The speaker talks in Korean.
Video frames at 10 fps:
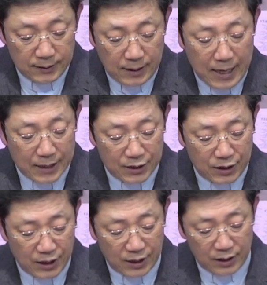
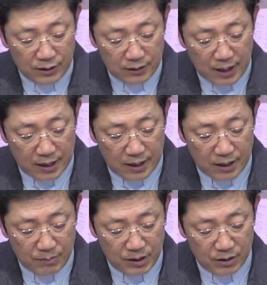악인에게는
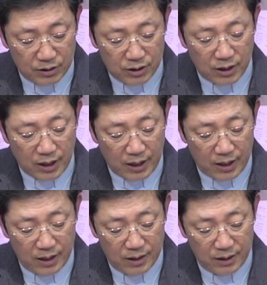하나님이
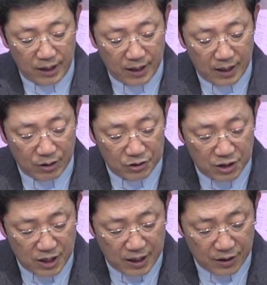이르시되 내가
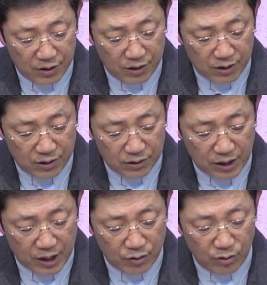어찌하여
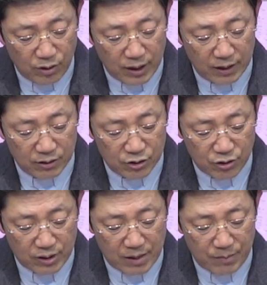내윤례를
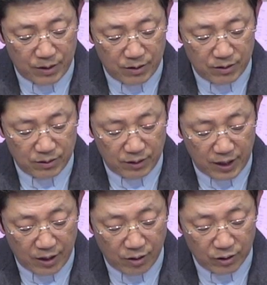전하며
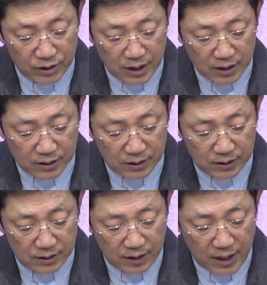내
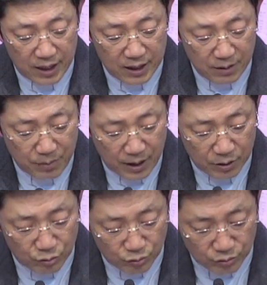언약을 내 입에
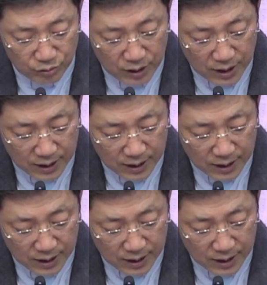두느냐